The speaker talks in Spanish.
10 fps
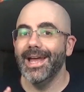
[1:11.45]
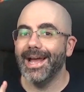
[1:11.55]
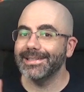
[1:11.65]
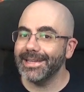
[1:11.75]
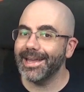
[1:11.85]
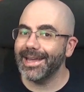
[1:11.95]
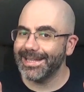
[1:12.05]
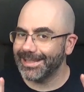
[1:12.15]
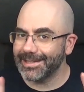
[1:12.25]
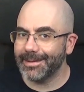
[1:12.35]
Así que
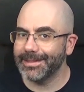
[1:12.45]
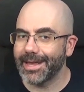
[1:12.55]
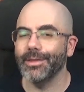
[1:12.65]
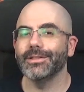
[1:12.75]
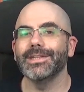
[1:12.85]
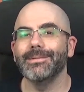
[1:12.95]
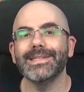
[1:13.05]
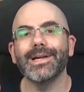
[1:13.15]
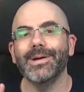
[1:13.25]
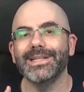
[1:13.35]
estáis avisados, si
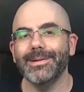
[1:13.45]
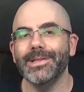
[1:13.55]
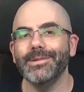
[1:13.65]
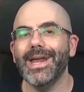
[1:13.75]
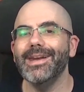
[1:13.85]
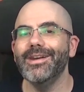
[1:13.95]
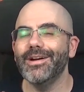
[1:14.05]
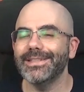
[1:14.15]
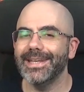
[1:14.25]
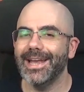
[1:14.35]
vais a jugar a esta aventura
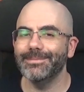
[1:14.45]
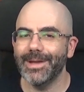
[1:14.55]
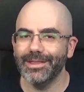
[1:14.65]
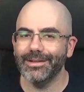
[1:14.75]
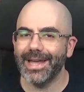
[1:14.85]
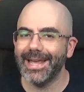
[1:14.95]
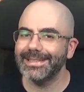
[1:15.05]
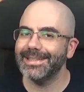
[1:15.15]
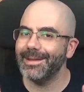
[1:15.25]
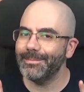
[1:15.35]
no sigáis viendo
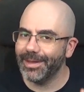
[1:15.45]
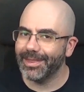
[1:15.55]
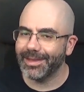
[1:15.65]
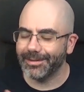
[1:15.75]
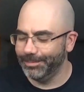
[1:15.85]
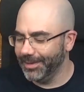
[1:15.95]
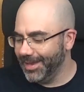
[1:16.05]
este vídeo.